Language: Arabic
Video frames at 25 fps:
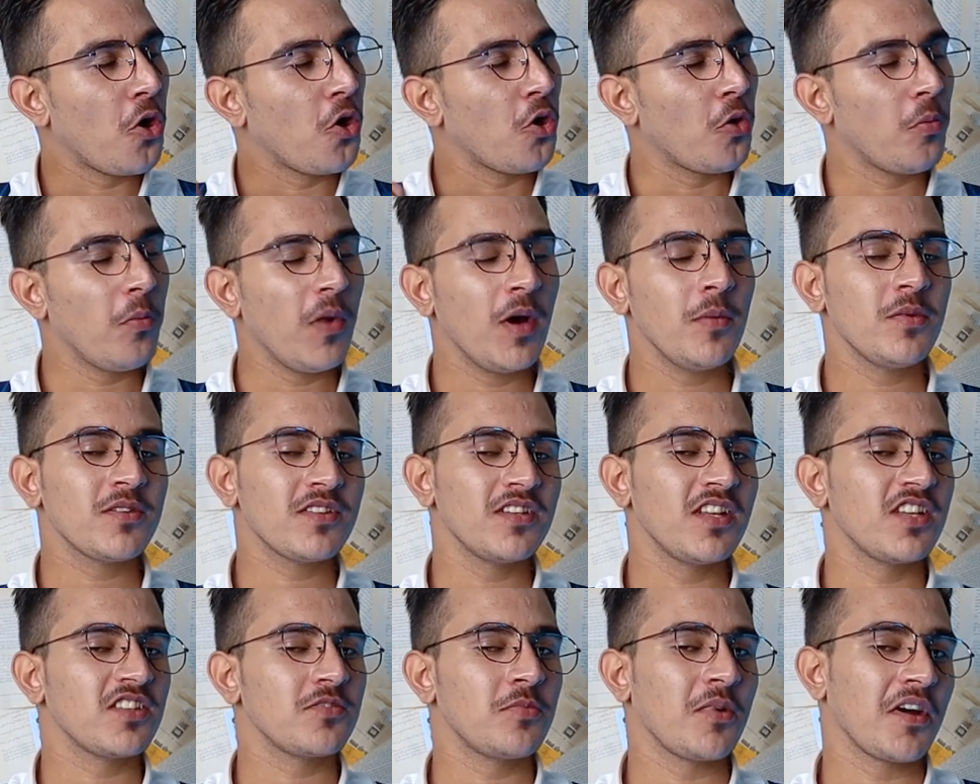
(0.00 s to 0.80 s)
وما
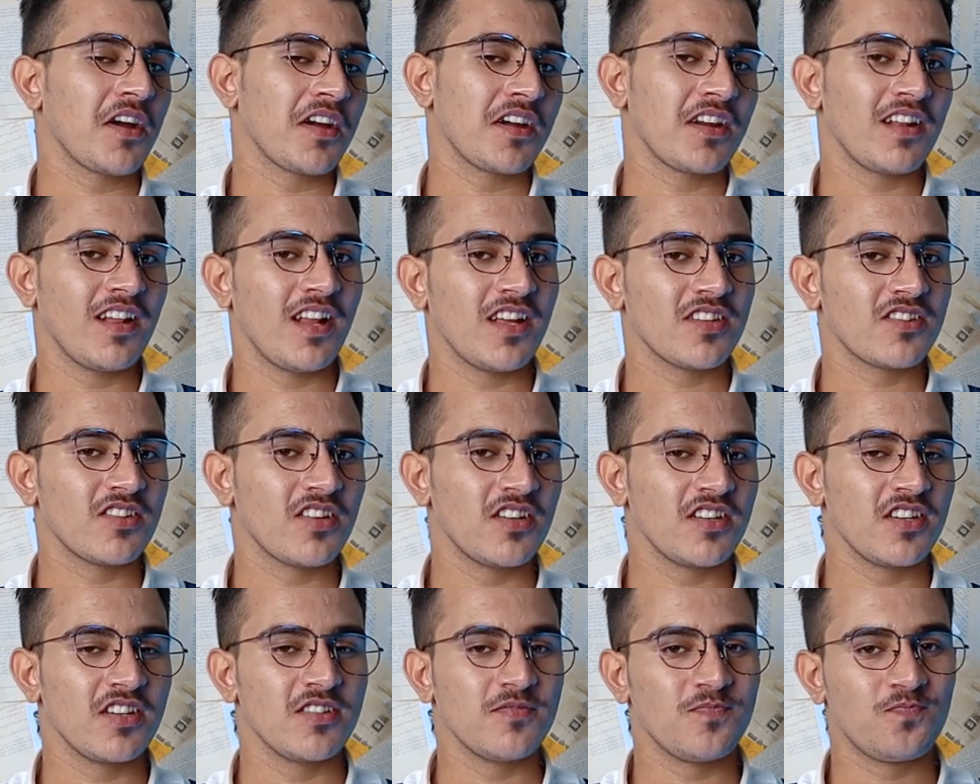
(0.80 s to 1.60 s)
بناسبك غير
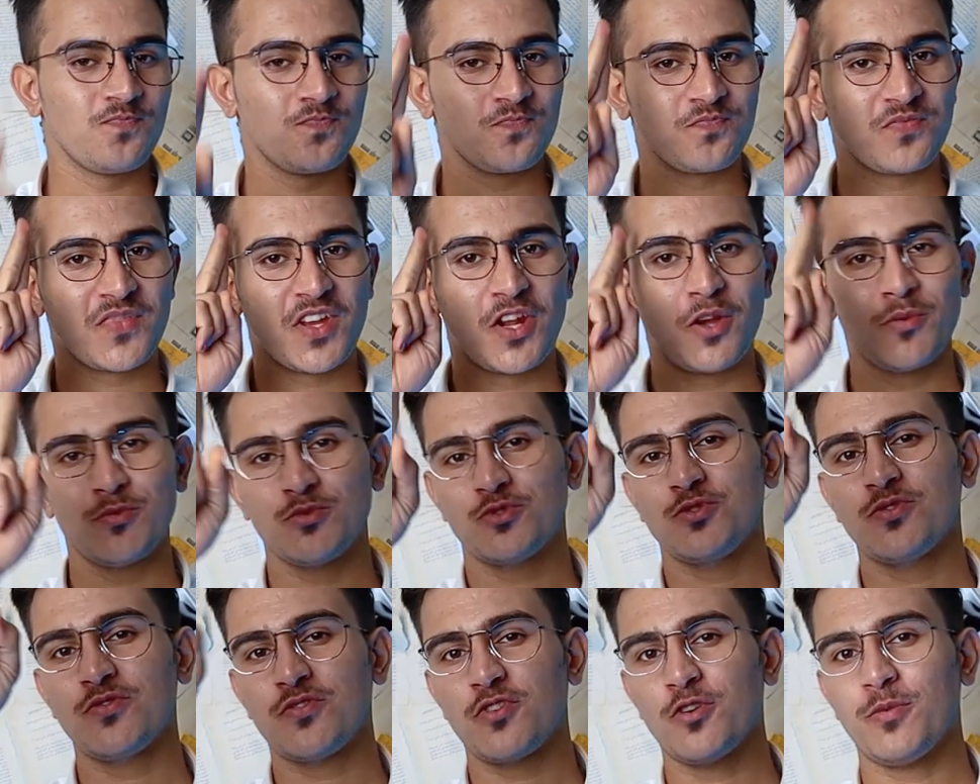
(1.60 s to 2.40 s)
العصاية
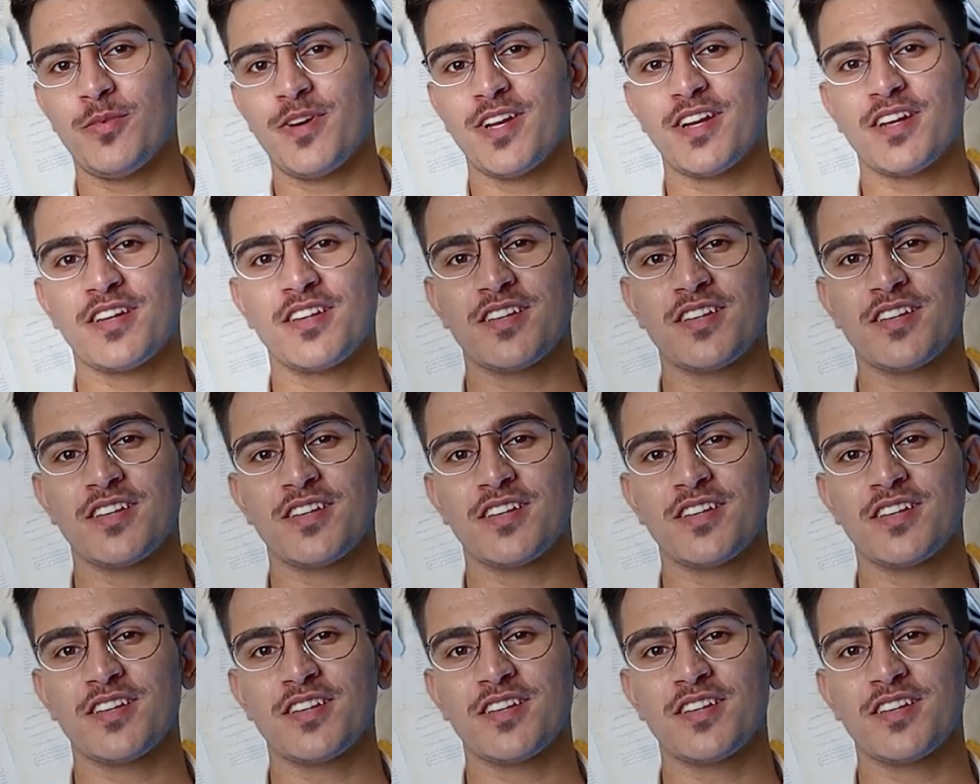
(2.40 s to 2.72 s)
ونشوفكم على